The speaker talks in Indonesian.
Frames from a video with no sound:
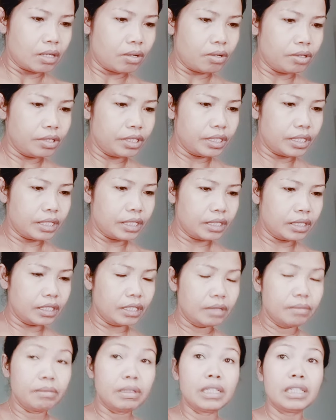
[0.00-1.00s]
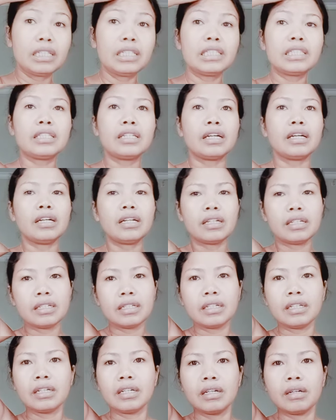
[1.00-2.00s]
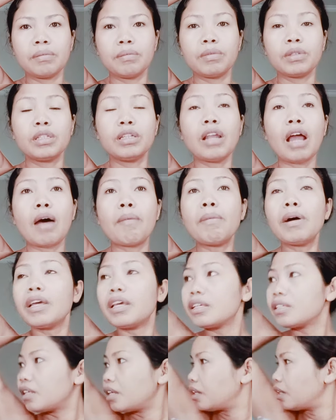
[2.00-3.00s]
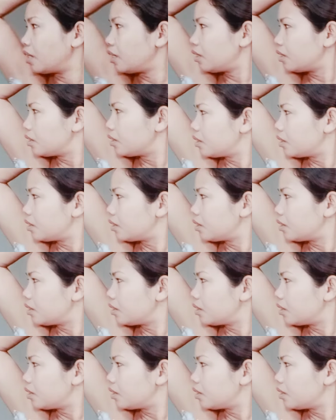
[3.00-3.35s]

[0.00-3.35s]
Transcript: Oh iya, terminit ya. Berarti lama ya sayang ya?